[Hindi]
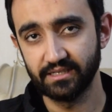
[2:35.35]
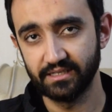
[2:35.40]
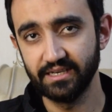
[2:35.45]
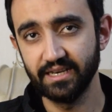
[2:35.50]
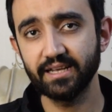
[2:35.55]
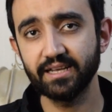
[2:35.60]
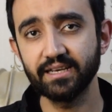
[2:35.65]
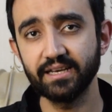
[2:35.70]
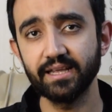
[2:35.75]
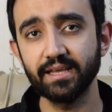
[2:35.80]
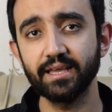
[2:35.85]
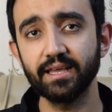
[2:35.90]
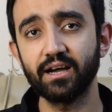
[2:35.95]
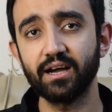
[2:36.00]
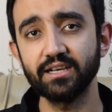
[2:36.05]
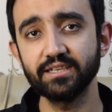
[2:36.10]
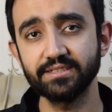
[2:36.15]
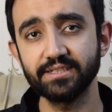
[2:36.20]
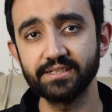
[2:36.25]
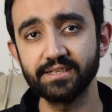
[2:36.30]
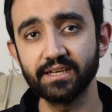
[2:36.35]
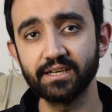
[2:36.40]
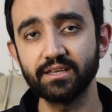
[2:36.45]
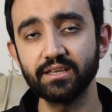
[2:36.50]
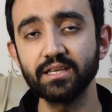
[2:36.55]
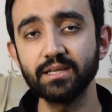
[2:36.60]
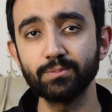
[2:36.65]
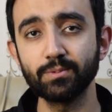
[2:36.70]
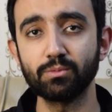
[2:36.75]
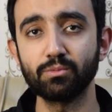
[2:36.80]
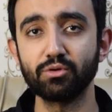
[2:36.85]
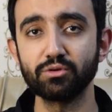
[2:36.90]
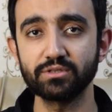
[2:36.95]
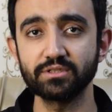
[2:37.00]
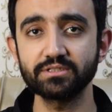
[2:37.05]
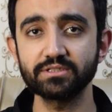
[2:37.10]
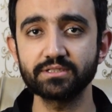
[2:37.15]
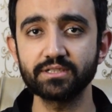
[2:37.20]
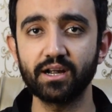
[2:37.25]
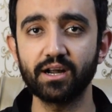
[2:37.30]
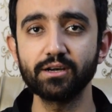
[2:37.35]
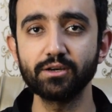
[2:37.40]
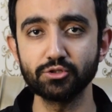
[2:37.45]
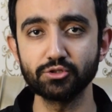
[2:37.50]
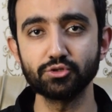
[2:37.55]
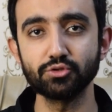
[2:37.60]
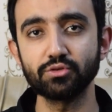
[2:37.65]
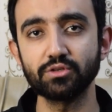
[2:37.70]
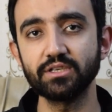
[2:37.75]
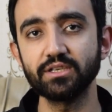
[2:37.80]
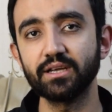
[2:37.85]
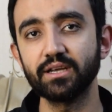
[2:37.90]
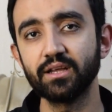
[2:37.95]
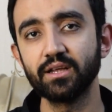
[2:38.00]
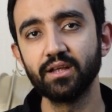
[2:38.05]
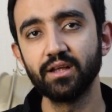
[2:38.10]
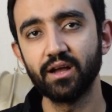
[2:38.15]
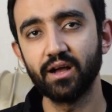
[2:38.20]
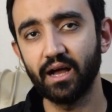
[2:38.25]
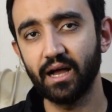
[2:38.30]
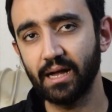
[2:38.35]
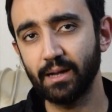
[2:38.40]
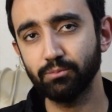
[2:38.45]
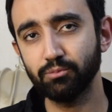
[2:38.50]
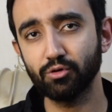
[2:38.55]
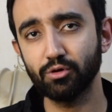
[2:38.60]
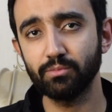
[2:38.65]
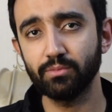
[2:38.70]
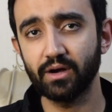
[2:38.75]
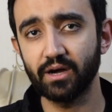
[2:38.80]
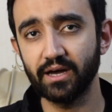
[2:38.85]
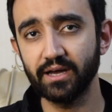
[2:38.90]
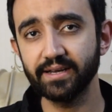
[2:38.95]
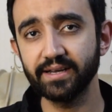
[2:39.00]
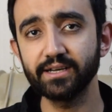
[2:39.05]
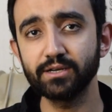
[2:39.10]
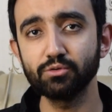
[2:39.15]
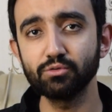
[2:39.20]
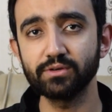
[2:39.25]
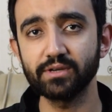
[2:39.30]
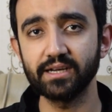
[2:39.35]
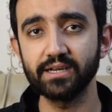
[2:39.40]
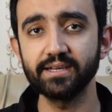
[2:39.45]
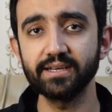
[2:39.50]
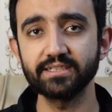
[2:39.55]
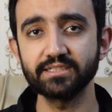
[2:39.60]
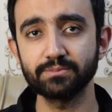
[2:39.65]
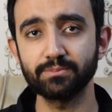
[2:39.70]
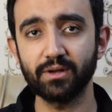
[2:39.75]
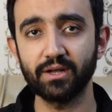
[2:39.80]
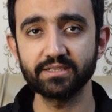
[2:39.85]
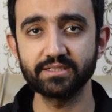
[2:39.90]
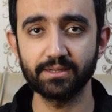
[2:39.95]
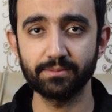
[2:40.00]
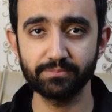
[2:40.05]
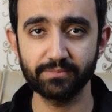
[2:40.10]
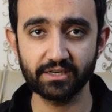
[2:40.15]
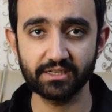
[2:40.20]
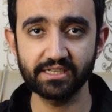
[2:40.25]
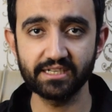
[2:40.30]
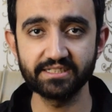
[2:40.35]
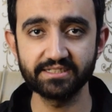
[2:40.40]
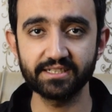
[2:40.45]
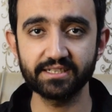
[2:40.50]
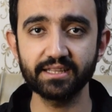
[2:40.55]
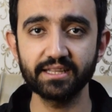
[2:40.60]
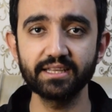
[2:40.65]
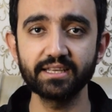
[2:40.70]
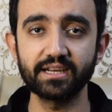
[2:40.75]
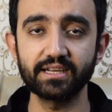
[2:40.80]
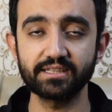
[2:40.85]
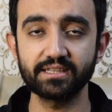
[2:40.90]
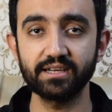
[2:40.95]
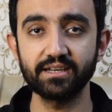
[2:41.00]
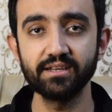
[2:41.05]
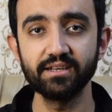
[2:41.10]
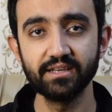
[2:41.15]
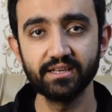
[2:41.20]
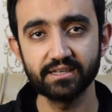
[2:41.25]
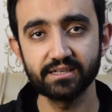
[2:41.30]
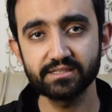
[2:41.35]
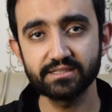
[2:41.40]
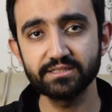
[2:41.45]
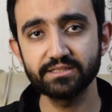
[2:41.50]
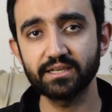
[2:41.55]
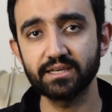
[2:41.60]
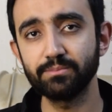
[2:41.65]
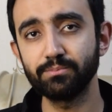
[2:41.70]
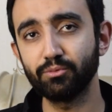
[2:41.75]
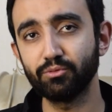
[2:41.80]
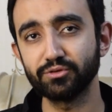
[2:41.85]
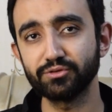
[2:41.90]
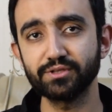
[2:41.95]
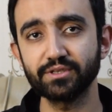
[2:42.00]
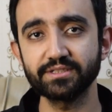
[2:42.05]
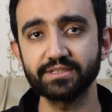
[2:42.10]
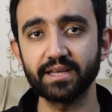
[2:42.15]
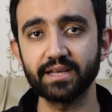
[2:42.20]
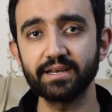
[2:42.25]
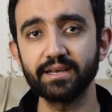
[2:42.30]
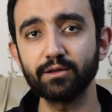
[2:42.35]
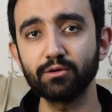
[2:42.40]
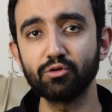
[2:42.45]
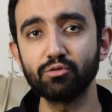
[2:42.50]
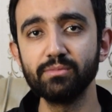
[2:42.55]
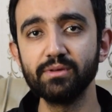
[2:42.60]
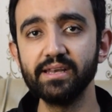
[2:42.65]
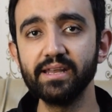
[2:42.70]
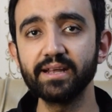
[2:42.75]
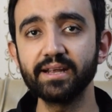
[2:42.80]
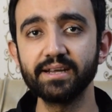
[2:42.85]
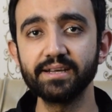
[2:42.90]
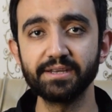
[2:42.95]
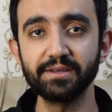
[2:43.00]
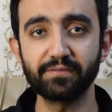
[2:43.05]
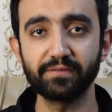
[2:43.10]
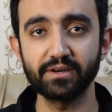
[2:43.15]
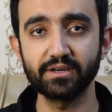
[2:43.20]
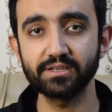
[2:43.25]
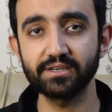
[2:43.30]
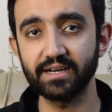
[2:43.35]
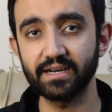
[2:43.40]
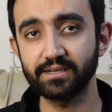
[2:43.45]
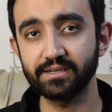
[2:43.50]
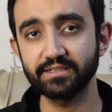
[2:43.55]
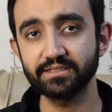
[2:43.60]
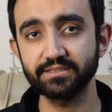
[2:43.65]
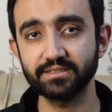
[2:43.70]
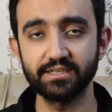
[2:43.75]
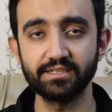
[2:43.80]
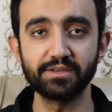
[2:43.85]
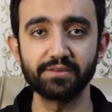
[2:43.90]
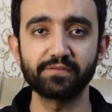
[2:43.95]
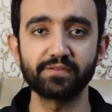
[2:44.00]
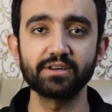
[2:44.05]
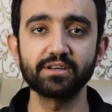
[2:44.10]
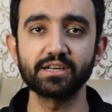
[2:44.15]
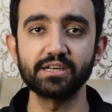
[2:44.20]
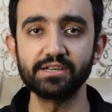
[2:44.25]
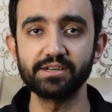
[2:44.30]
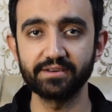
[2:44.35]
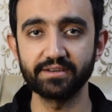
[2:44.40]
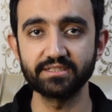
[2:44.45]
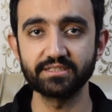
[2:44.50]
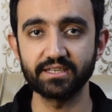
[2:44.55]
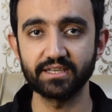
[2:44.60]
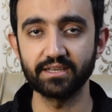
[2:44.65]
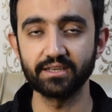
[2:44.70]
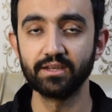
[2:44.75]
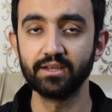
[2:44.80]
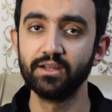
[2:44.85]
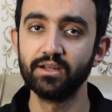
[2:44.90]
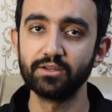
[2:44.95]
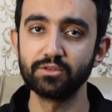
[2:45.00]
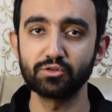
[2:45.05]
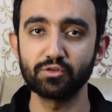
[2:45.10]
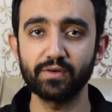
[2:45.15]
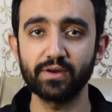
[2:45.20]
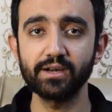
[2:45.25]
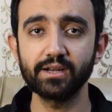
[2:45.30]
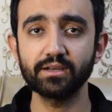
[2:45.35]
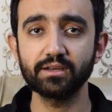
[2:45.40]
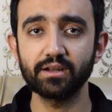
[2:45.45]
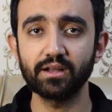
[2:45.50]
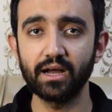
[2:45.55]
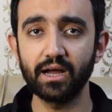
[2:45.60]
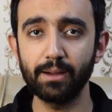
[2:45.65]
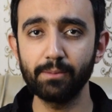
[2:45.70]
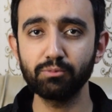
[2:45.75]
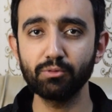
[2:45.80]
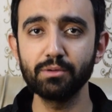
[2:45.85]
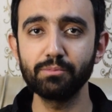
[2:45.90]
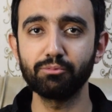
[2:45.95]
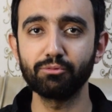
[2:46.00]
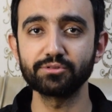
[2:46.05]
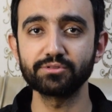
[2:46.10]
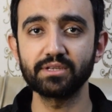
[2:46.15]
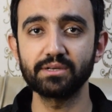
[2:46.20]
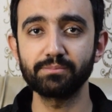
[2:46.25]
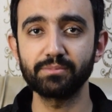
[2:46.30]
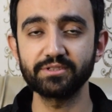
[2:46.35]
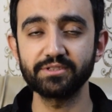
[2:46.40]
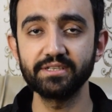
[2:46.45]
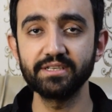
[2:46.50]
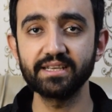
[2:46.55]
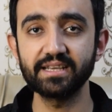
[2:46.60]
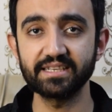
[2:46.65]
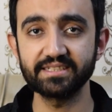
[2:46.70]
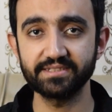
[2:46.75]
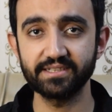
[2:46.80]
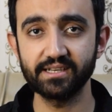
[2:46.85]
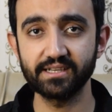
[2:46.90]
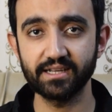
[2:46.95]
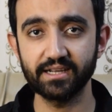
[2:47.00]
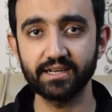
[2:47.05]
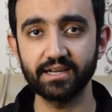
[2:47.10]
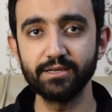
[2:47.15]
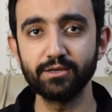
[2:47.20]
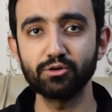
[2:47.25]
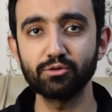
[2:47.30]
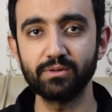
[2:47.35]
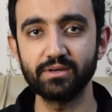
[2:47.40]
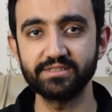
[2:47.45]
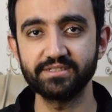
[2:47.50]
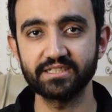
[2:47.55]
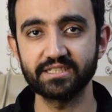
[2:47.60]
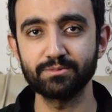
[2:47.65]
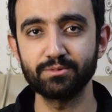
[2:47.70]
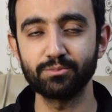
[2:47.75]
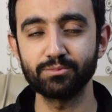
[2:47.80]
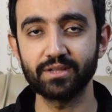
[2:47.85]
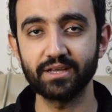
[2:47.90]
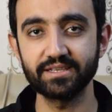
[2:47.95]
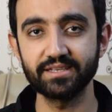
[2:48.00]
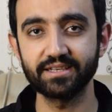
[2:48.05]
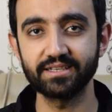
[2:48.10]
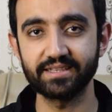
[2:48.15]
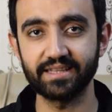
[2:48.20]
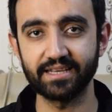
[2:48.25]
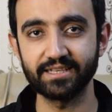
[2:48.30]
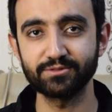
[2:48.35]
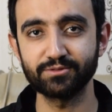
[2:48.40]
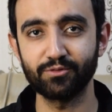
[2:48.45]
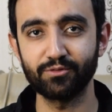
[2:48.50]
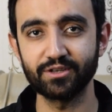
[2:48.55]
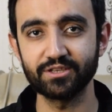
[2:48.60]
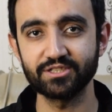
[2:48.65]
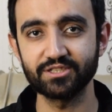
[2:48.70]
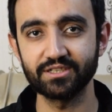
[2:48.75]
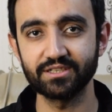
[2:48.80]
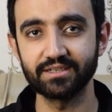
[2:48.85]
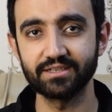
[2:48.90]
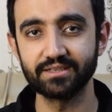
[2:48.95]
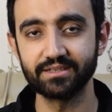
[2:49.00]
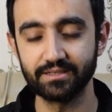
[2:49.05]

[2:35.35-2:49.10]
लिख लें कि आज से डंकी की प्रमोशन स्टार्ट हो चुकी है आपको हर एट टू टेन डेज बाद जब तक टीज़र नहीं आता इसी तरह पोस्टर्स देखने को मिलेंगे डिफरेंट करेक्टर्स के डिफरेंट कंट्रीज़ के तो फ्रेंड आपको ये पोस्टर पर्सनली कैसा लगा कमेंट सेक्शन में बताइएगा थैंक्स फॉर वॉचिंग